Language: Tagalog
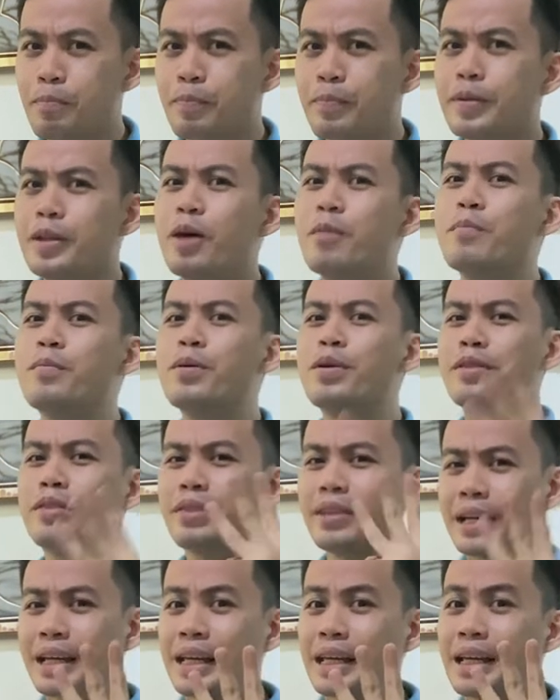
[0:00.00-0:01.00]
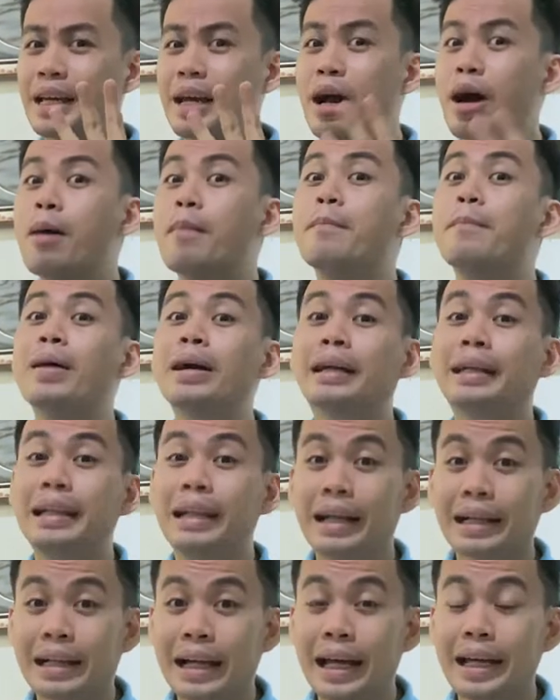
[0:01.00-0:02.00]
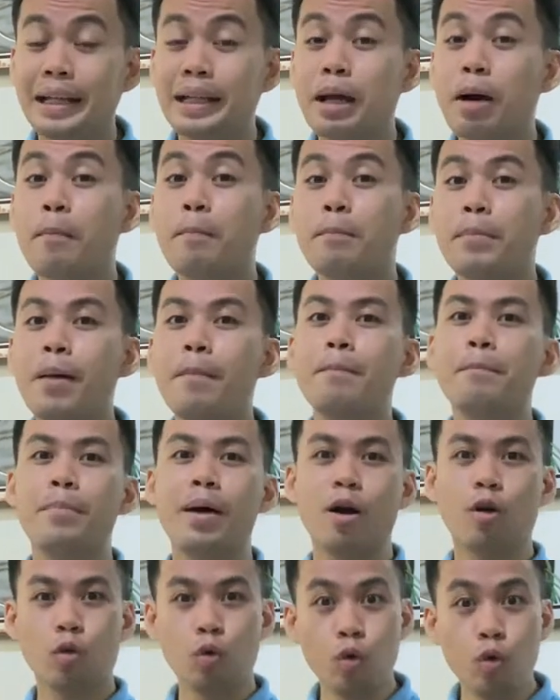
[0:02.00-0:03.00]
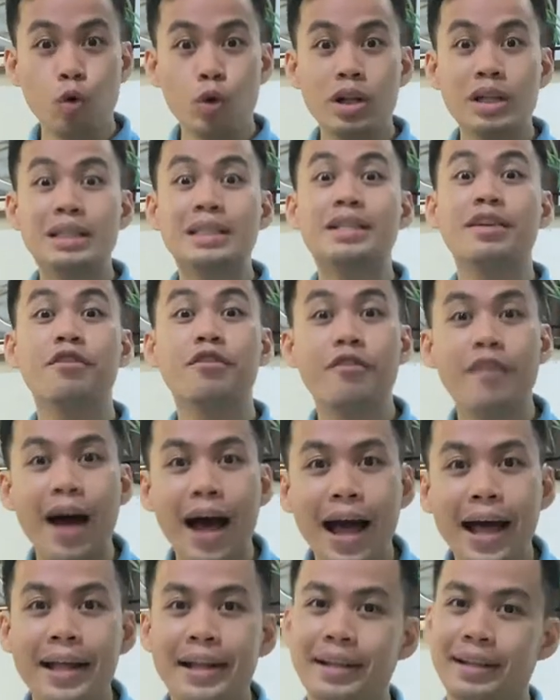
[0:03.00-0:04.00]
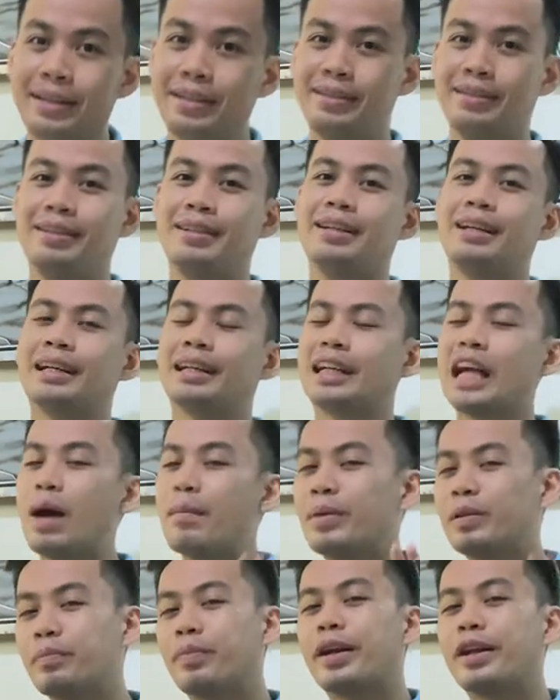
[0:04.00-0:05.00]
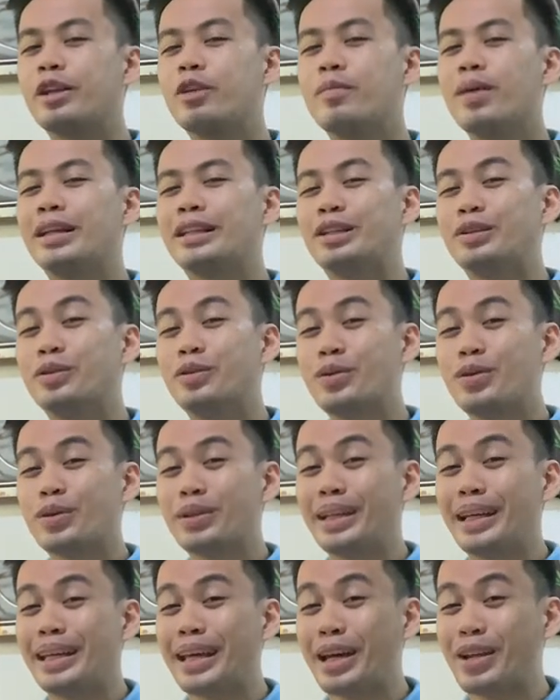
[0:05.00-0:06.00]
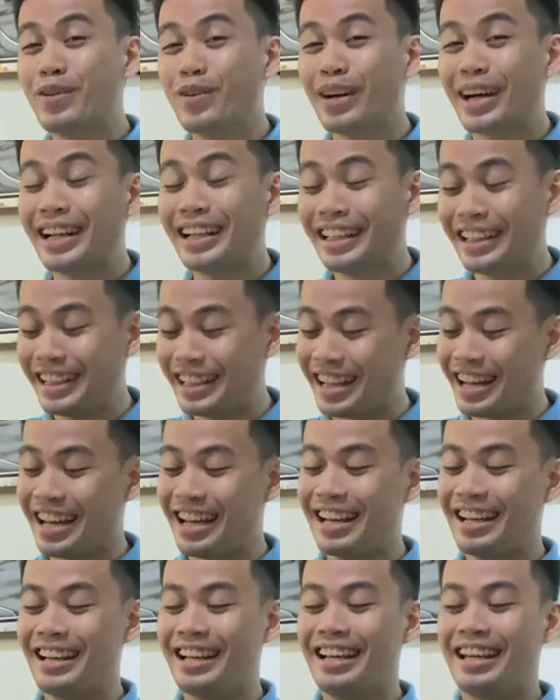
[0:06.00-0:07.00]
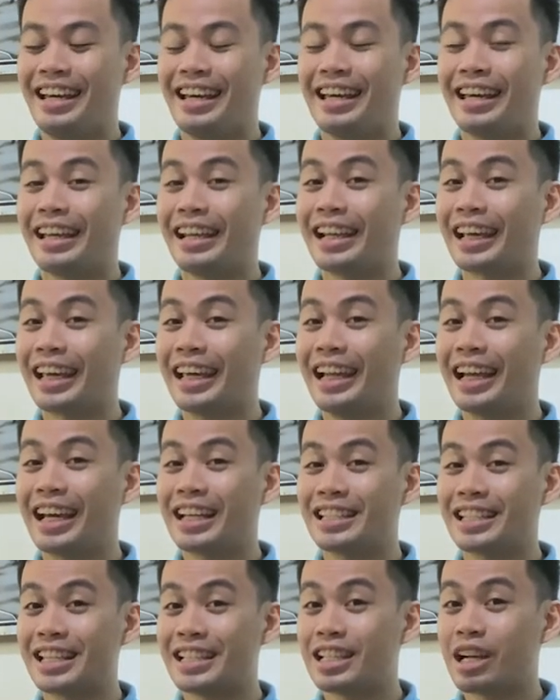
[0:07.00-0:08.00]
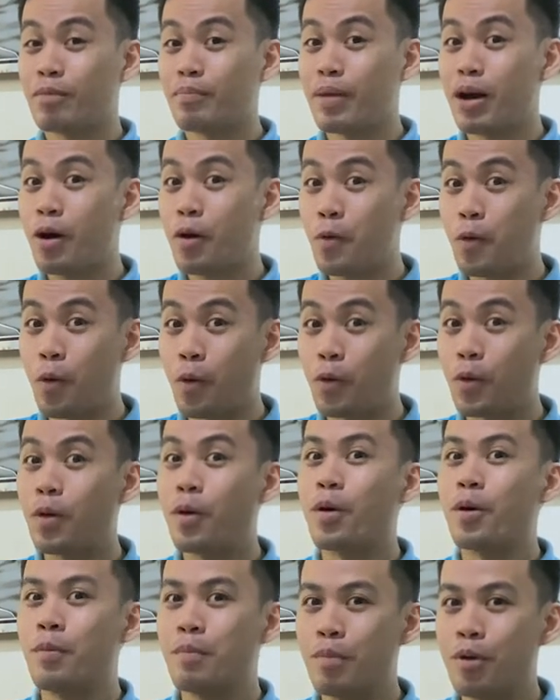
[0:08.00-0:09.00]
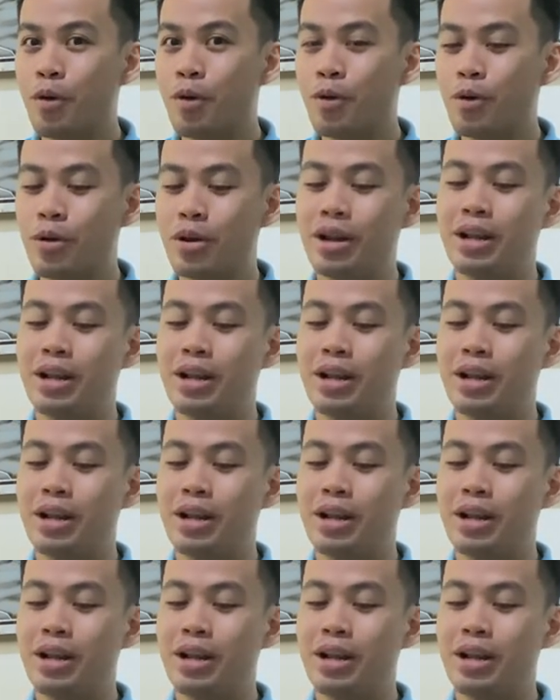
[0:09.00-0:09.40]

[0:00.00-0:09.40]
Number 3, maglagay ng pampakul sa fan. Gamit pa rin yung mga dinurog na yelo kanina, ilagay lang sa isang mangkok or bowl.